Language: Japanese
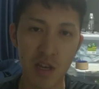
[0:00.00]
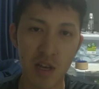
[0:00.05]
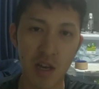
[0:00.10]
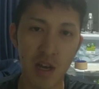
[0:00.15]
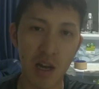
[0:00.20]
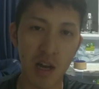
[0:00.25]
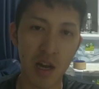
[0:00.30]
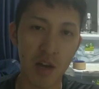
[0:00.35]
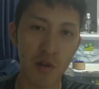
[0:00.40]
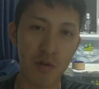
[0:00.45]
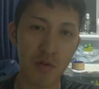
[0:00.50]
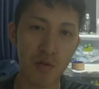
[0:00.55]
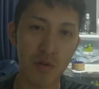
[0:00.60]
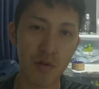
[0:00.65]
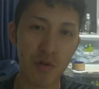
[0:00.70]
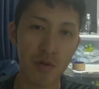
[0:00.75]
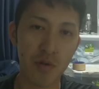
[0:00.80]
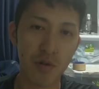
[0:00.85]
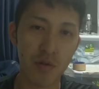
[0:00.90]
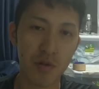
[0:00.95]
あ
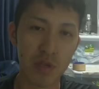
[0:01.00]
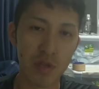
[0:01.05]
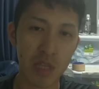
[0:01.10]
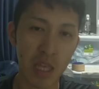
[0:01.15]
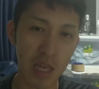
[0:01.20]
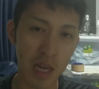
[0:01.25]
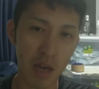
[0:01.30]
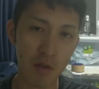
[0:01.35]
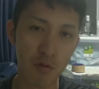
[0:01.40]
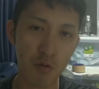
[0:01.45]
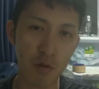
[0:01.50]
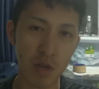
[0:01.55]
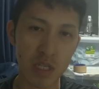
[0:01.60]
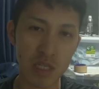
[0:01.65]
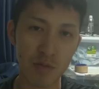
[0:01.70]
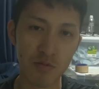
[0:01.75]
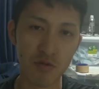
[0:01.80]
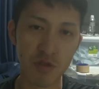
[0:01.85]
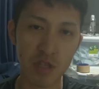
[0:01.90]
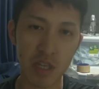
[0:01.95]
のー、戦うとこは自
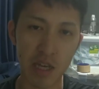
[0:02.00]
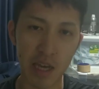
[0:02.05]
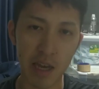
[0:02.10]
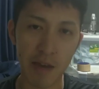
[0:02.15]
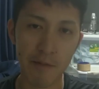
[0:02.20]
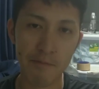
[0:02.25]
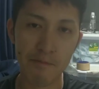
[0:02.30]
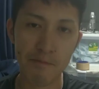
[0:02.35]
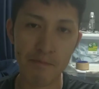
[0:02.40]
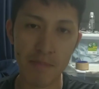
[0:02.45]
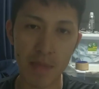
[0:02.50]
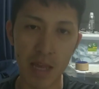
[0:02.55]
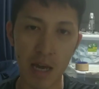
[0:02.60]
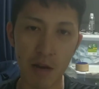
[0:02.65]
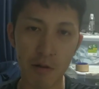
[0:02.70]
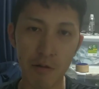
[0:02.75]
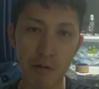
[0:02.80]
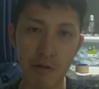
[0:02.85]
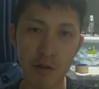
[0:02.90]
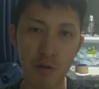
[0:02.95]
分で、あ
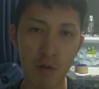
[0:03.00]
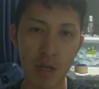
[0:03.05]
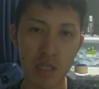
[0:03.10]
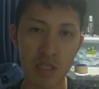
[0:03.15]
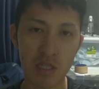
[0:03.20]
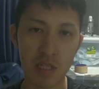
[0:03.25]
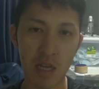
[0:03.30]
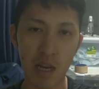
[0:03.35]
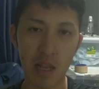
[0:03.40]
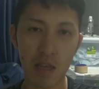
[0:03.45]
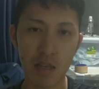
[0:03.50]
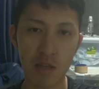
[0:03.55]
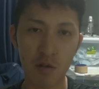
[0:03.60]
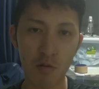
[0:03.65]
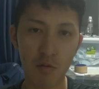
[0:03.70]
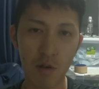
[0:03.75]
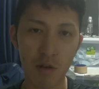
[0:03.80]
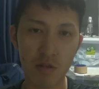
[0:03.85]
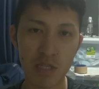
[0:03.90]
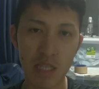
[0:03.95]
の評価され、評
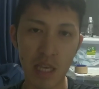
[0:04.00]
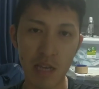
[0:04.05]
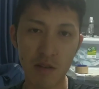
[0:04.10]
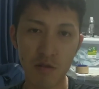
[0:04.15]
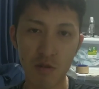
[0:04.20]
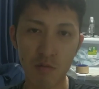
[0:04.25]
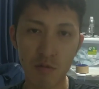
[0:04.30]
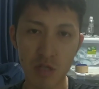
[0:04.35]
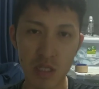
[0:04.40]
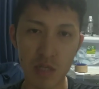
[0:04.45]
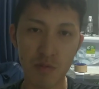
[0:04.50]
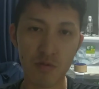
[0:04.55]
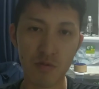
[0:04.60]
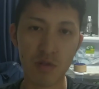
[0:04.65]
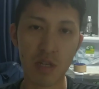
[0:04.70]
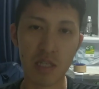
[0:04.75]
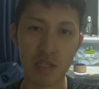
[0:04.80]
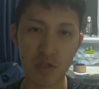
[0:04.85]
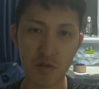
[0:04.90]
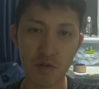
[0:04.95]
価をしていくのも自分な
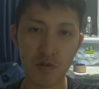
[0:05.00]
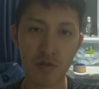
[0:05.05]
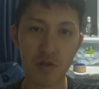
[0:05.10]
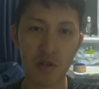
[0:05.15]
んですよ。